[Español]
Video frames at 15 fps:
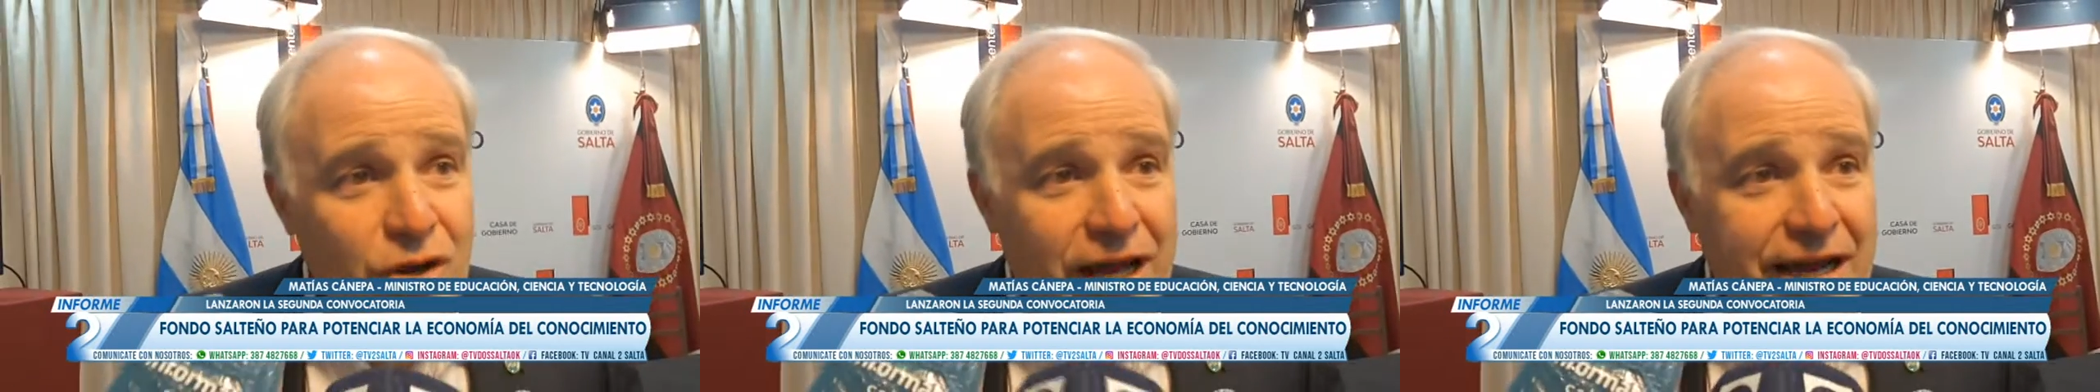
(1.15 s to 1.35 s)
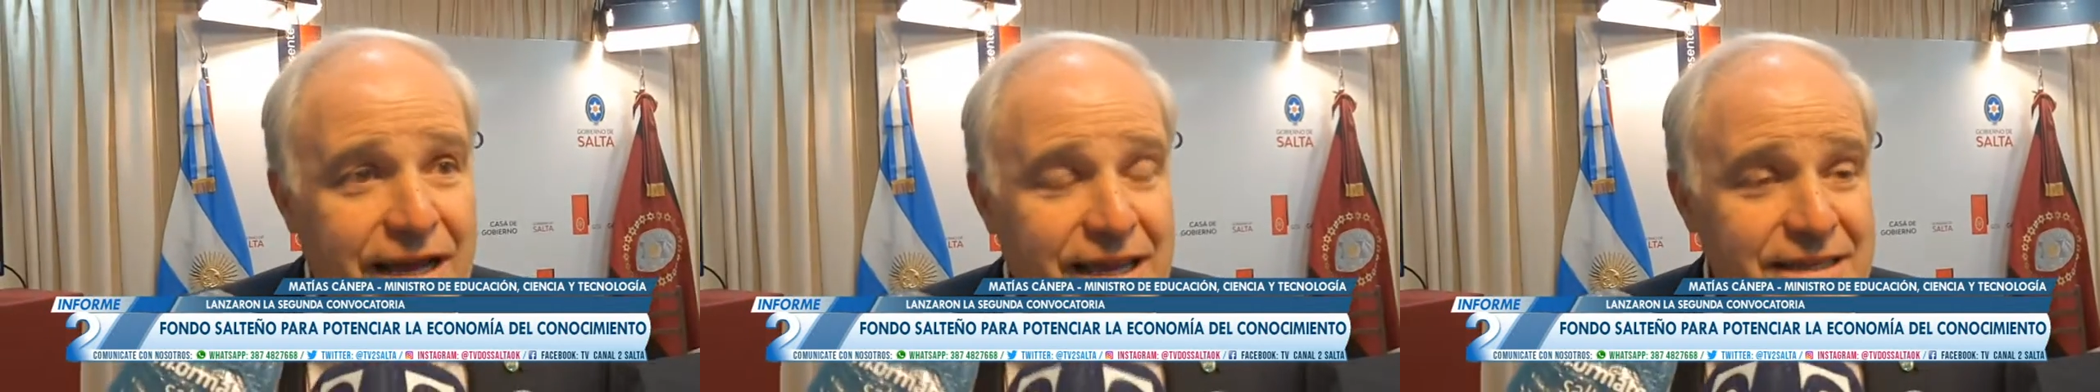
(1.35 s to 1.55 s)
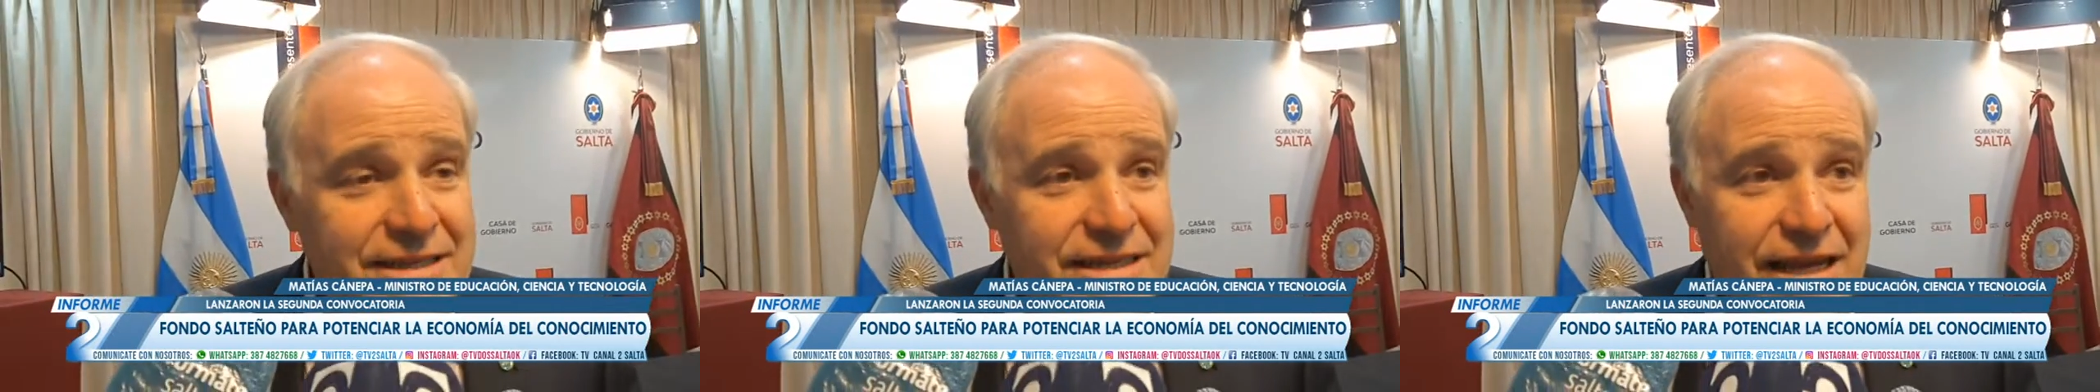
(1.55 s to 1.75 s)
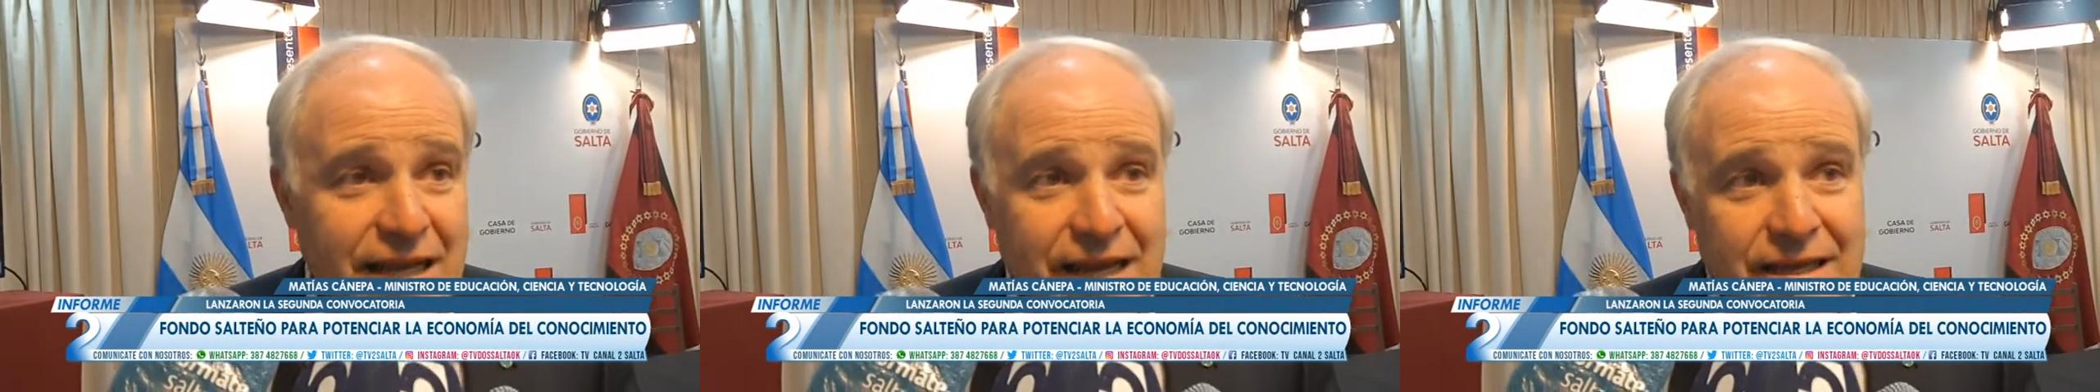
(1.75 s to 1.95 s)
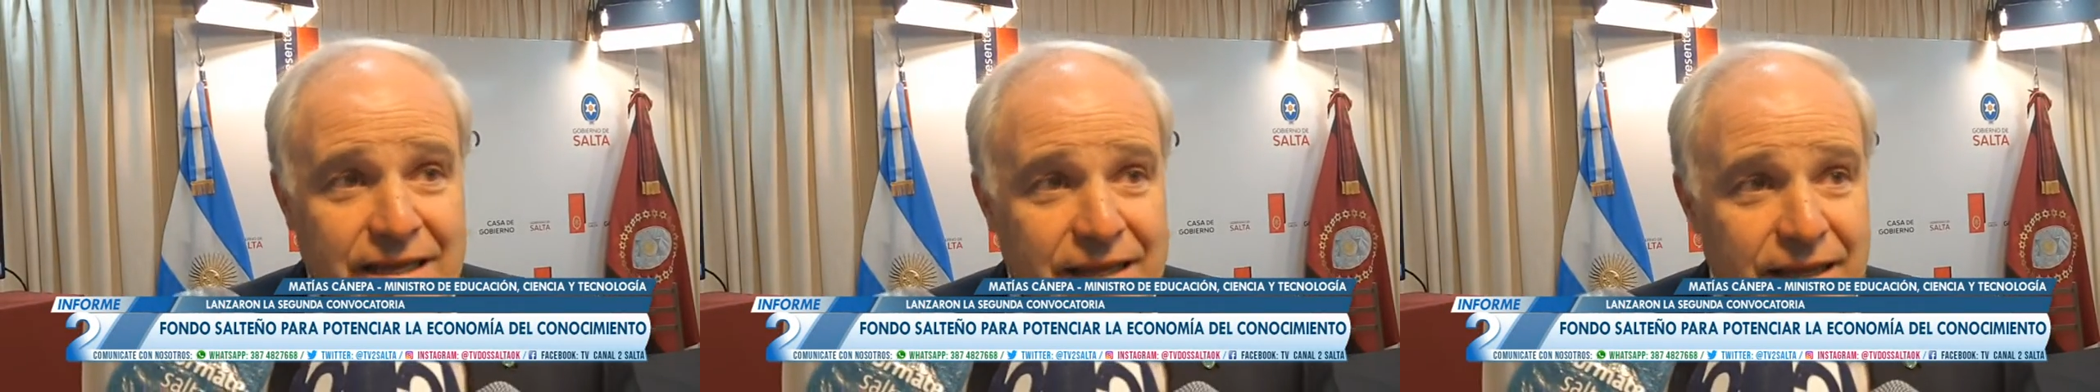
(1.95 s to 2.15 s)
La
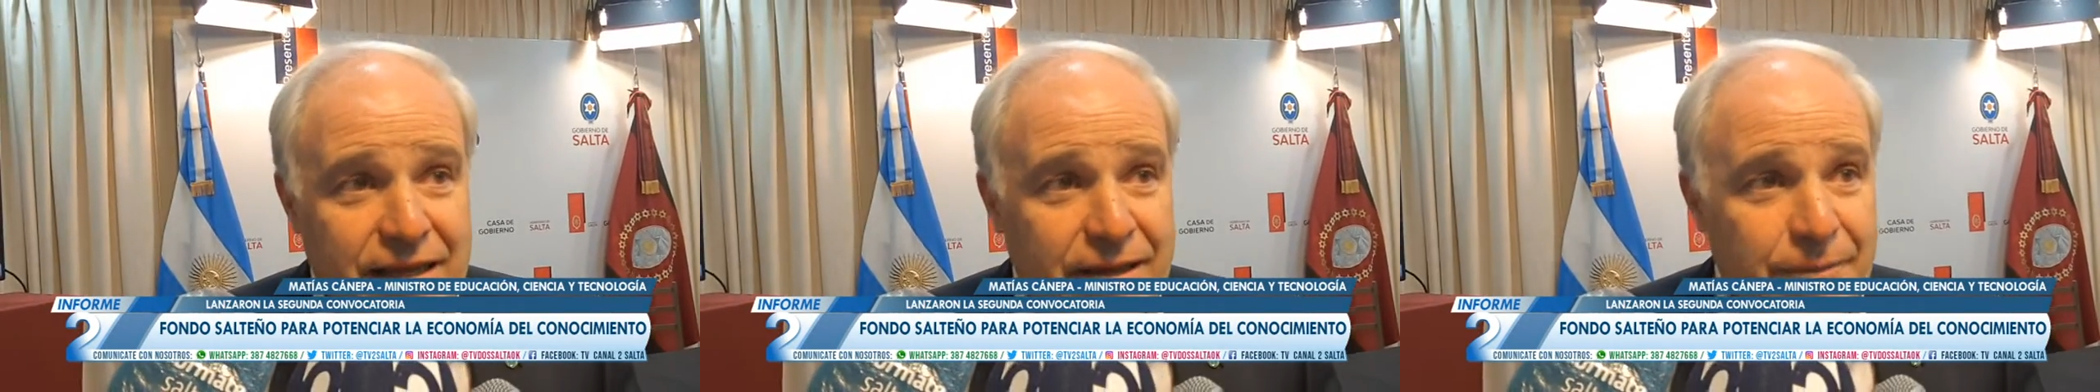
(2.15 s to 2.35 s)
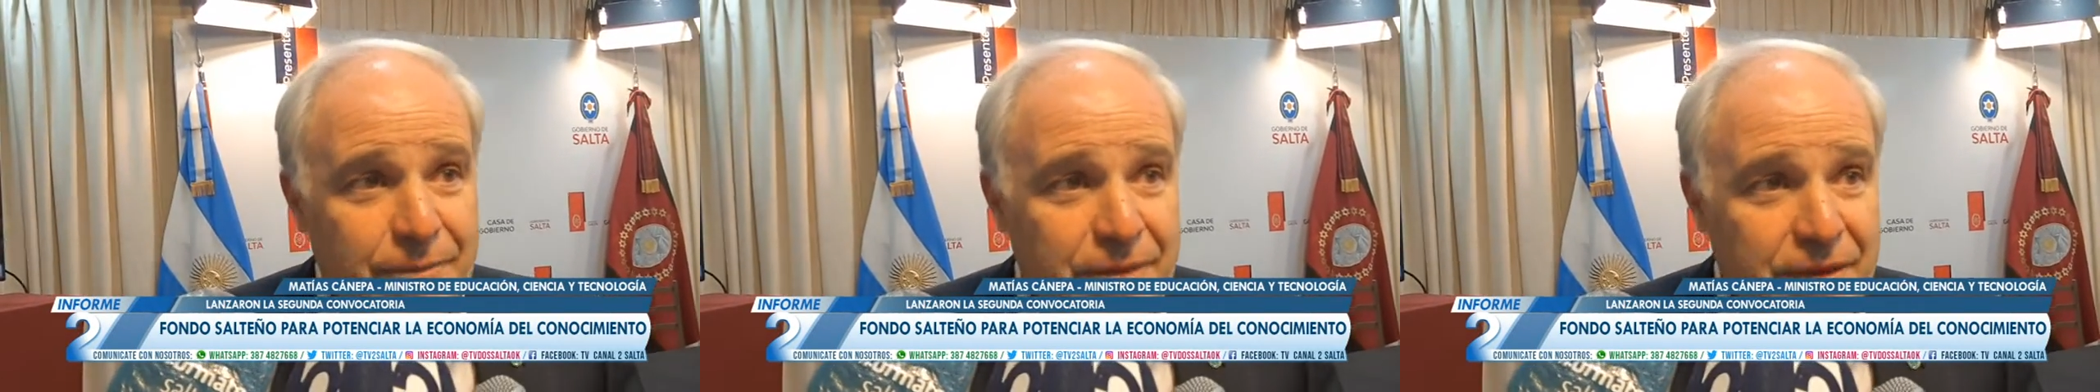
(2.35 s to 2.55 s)
agencia, eh,